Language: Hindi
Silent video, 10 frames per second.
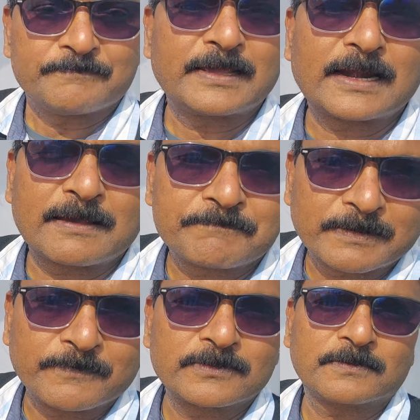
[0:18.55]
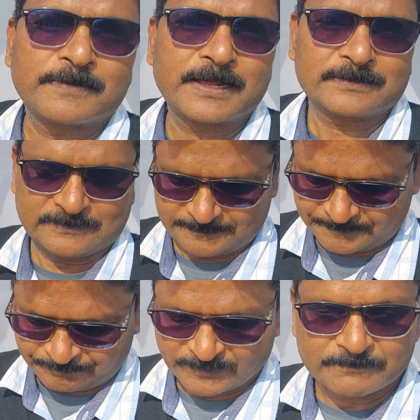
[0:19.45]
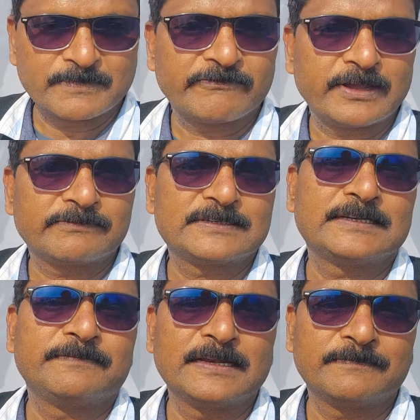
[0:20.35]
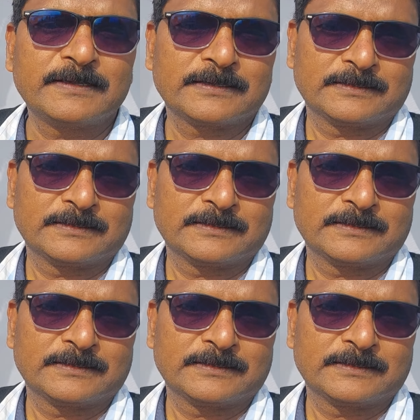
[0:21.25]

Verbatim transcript: मेरा नाम प्रमोद कुमार जी मैं वेव चीनी मिल में